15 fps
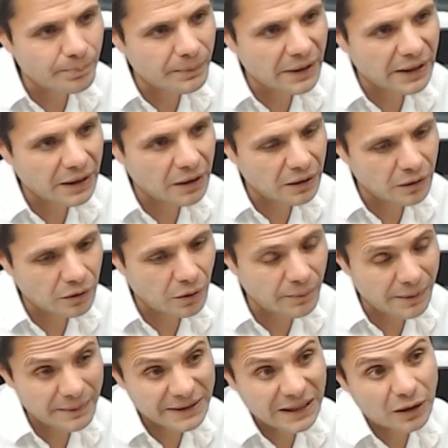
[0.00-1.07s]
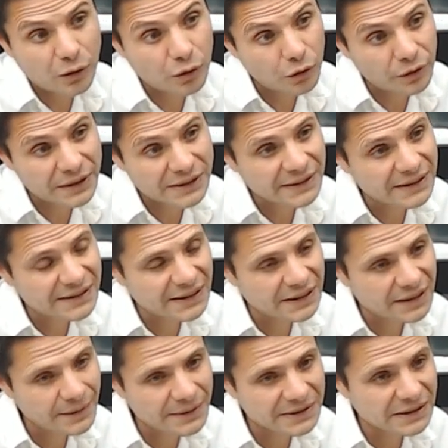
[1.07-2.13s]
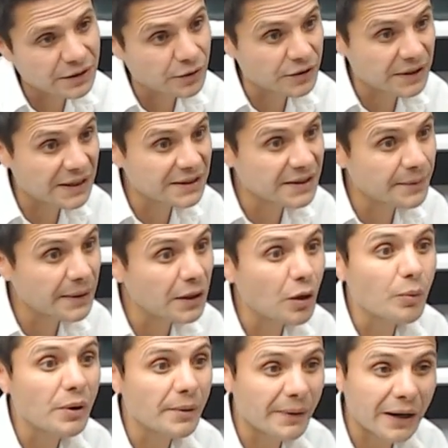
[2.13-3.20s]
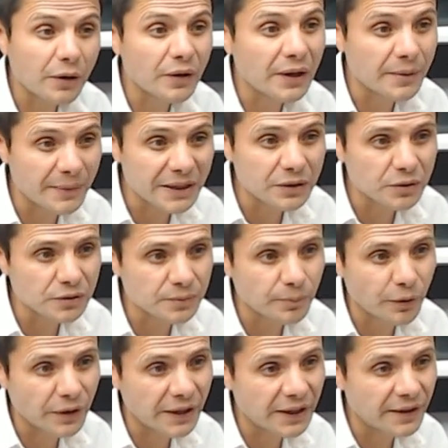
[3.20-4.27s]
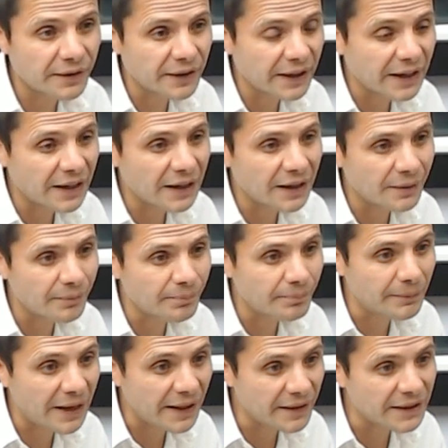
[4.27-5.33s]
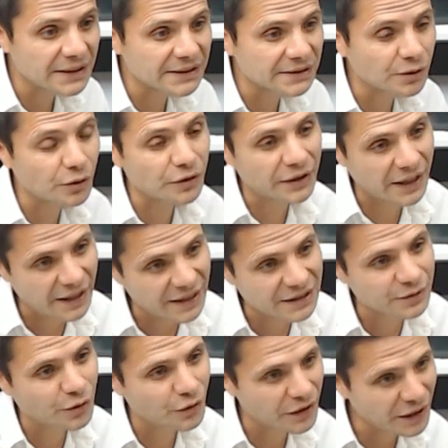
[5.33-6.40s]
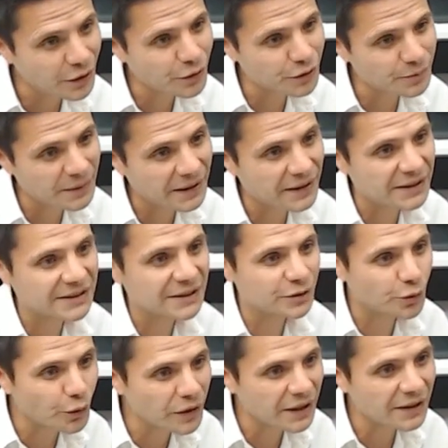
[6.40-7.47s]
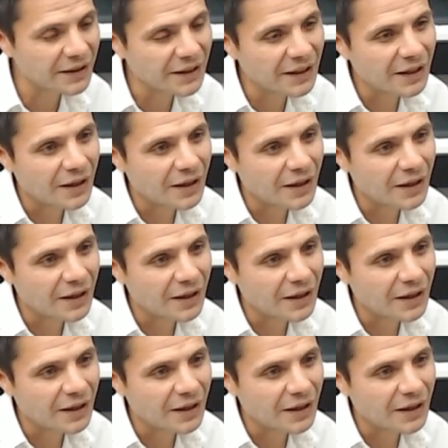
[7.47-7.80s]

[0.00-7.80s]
eh, complementar con otras iniciativas de sociedad civil como el Banco de Alimentos, poder entregar a madres solteras con hijos mientras estudian